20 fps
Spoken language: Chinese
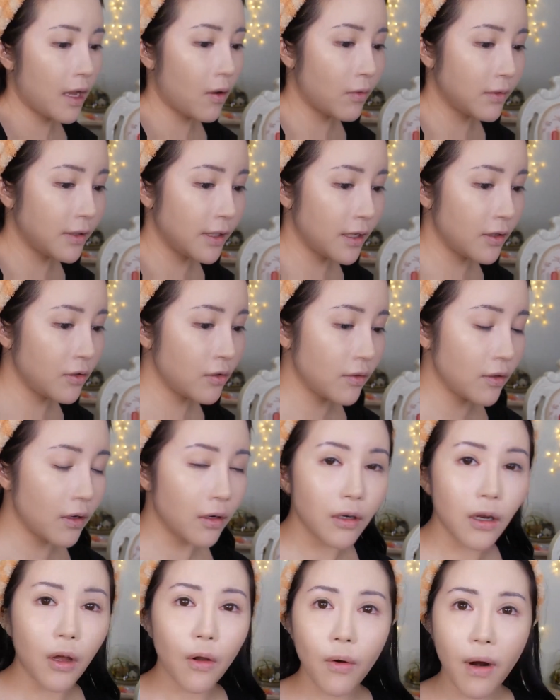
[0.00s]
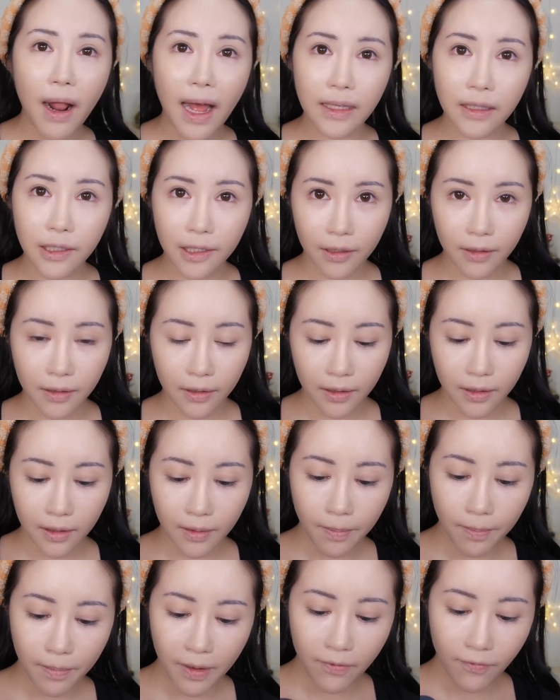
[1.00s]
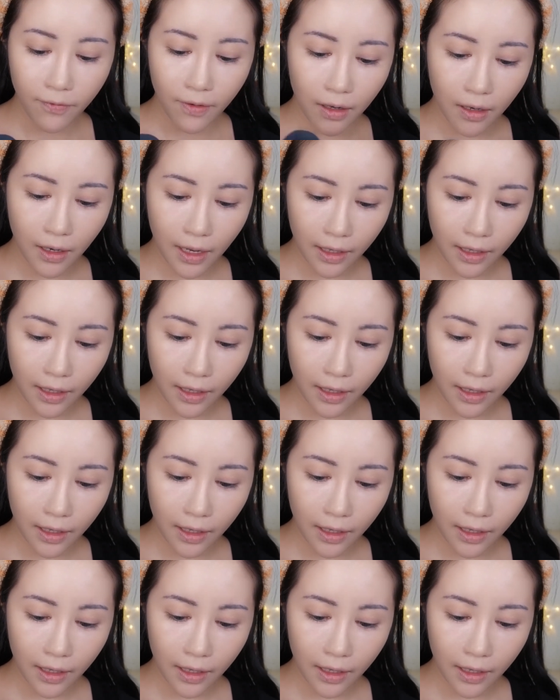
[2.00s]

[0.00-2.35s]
那我今天就用 Laura 的蜜粉